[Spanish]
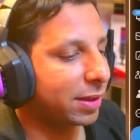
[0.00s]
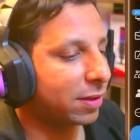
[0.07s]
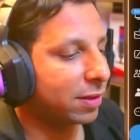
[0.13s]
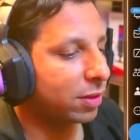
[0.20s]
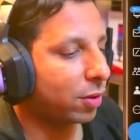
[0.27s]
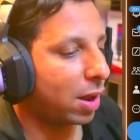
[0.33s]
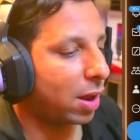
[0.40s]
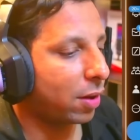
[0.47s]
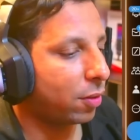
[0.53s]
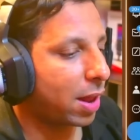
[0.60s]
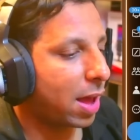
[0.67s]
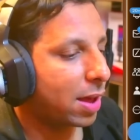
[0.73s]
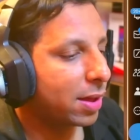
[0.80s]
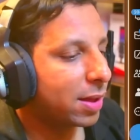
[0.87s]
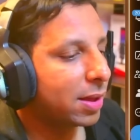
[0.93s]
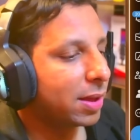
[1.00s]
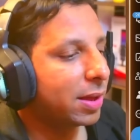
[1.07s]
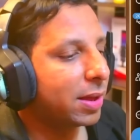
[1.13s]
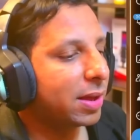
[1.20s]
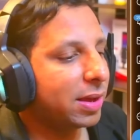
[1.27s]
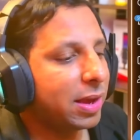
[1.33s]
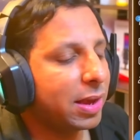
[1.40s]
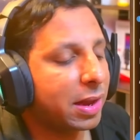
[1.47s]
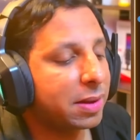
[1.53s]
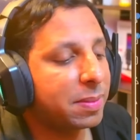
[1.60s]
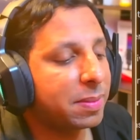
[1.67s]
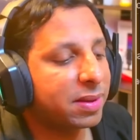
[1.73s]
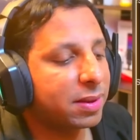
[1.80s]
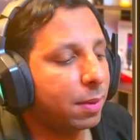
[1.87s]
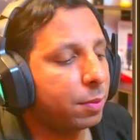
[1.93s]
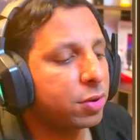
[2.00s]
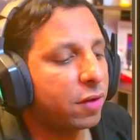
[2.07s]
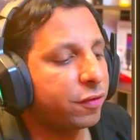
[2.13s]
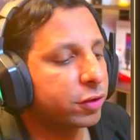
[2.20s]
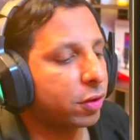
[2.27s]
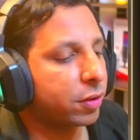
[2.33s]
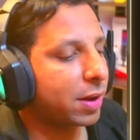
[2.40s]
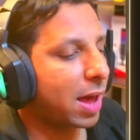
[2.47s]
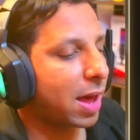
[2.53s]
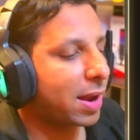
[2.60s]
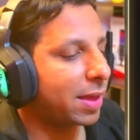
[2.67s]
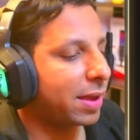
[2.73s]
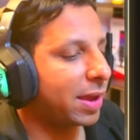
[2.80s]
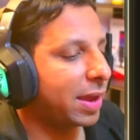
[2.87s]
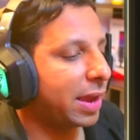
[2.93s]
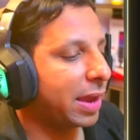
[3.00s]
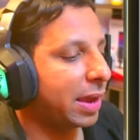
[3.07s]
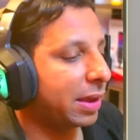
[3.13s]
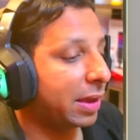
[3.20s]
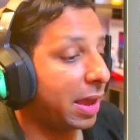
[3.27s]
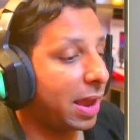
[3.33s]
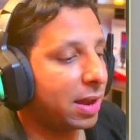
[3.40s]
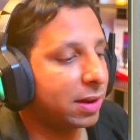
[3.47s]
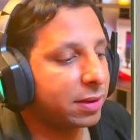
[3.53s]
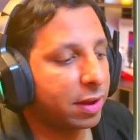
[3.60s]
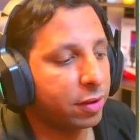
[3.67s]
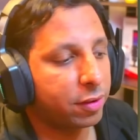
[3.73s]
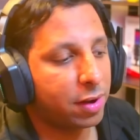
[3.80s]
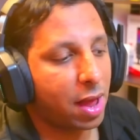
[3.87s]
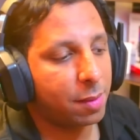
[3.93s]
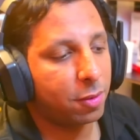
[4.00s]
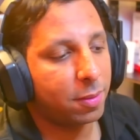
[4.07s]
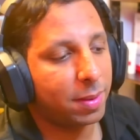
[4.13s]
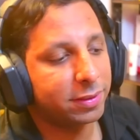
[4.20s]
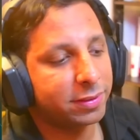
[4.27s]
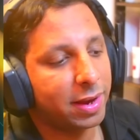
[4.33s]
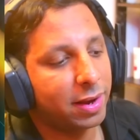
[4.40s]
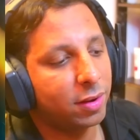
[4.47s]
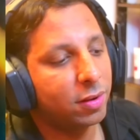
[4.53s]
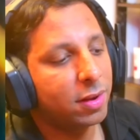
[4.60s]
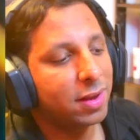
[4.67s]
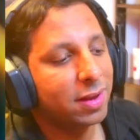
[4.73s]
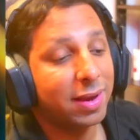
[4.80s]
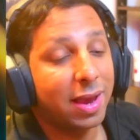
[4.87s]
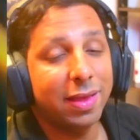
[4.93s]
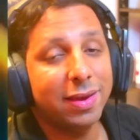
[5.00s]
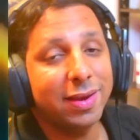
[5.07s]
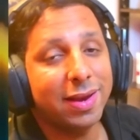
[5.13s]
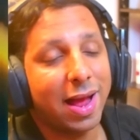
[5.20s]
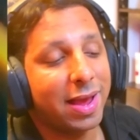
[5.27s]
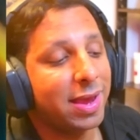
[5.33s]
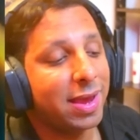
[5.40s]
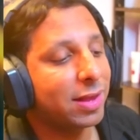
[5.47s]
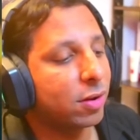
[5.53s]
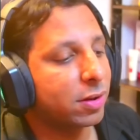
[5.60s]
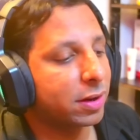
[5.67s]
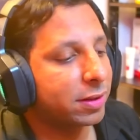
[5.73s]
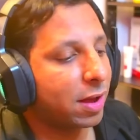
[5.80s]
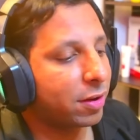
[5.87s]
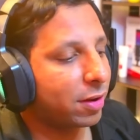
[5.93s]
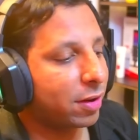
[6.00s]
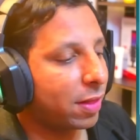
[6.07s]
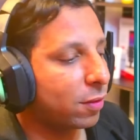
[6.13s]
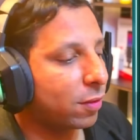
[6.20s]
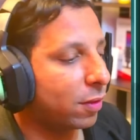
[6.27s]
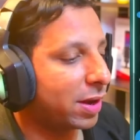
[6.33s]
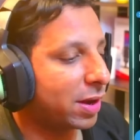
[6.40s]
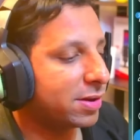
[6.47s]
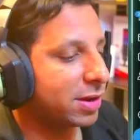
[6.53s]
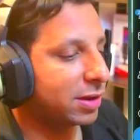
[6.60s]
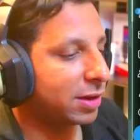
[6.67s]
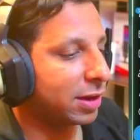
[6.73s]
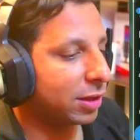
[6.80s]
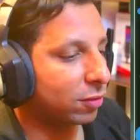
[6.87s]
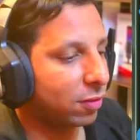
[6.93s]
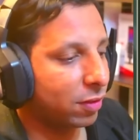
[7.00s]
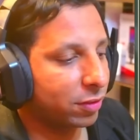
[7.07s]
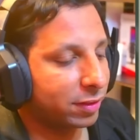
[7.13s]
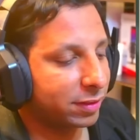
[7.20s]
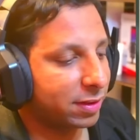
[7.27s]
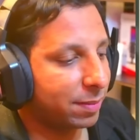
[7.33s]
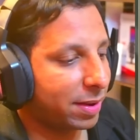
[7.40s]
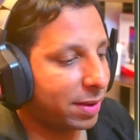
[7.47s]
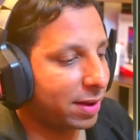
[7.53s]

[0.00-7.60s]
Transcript: Bora Bora. Y Karim me pone una foto rara de él, de Ramos, Marcelo, dira y Don Cristiano Ronaldo cuando eran niñito Cuando Benzema era